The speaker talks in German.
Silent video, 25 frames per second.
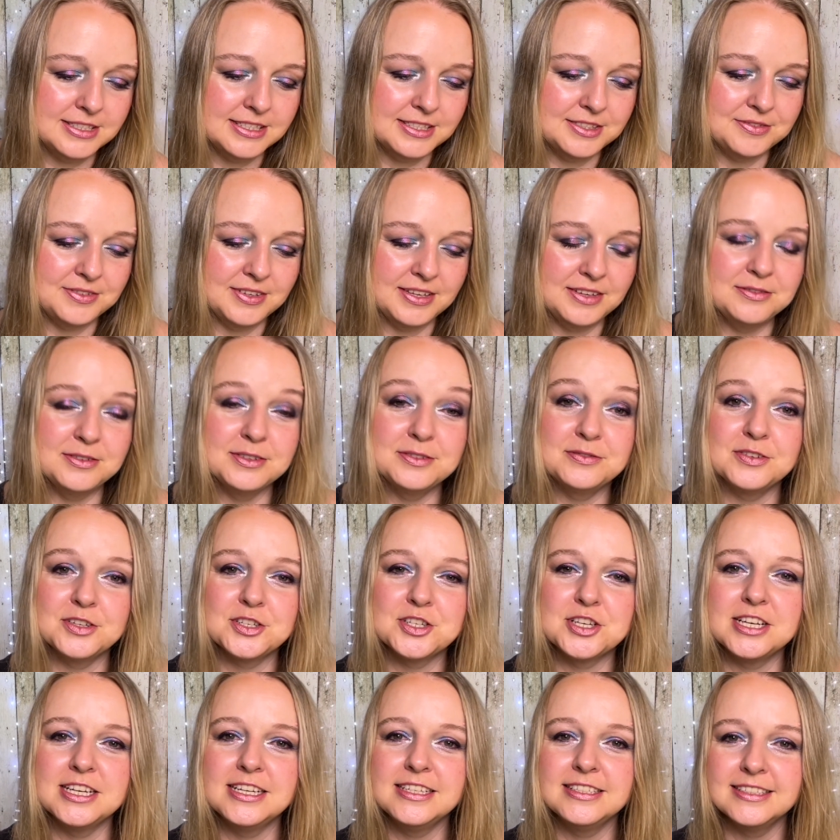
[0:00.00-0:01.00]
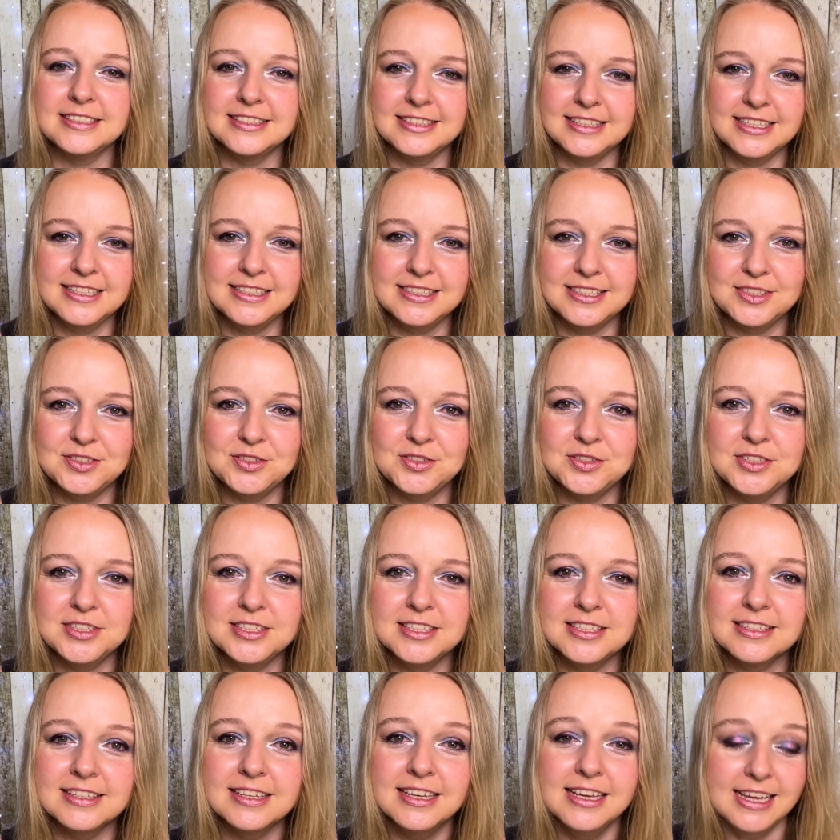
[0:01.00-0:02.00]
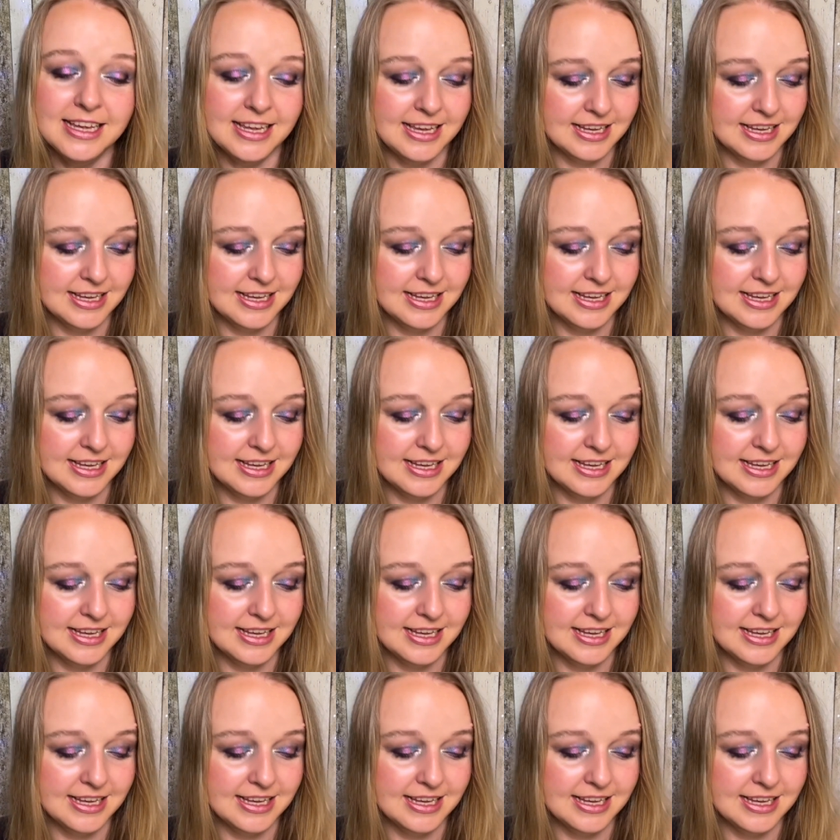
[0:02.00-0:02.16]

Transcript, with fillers: deswegen wird wahrscheinlich das nächste Türchen